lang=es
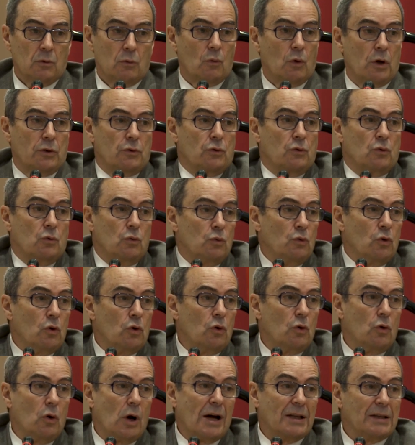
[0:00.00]
cuando
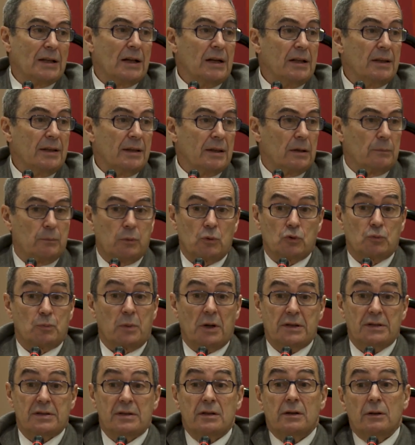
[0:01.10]
uno analiza los
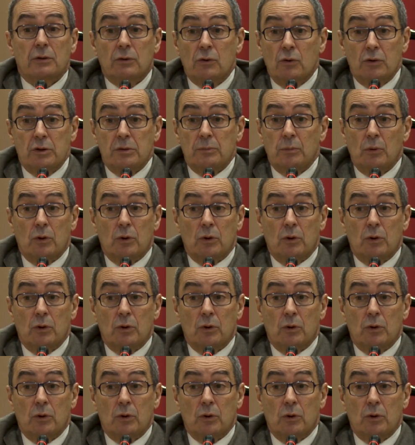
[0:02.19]
planes directores,